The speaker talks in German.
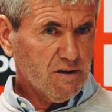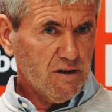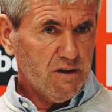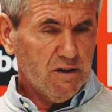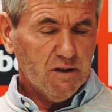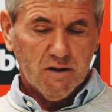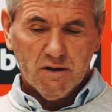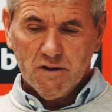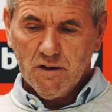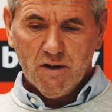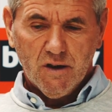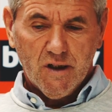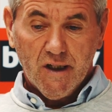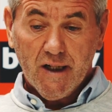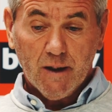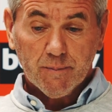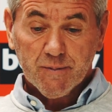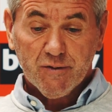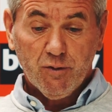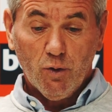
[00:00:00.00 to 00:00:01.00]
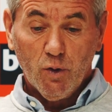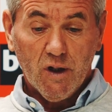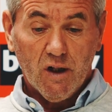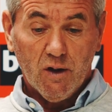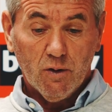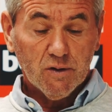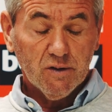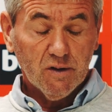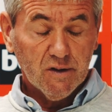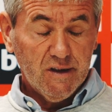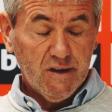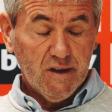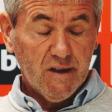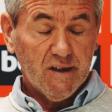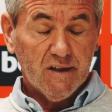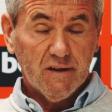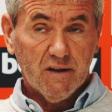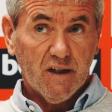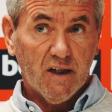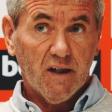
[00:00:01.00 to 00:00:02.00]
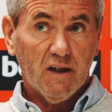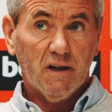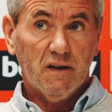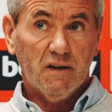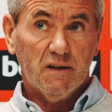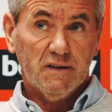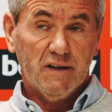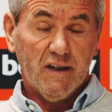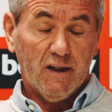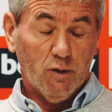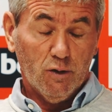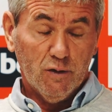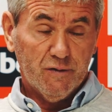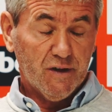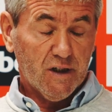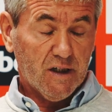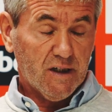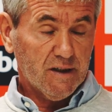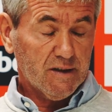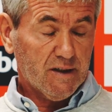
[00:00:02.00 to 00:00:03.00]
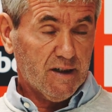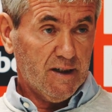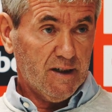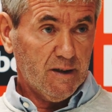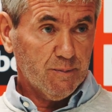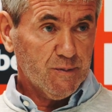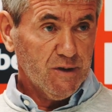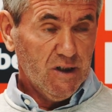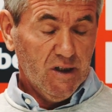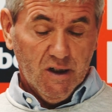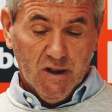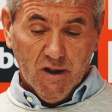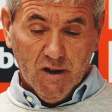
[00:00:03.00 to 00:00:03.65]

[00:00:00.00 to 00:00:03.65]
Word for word: Die, die, ich habe es vorher auch noch nie in der, in der Häufigkeit gehabt.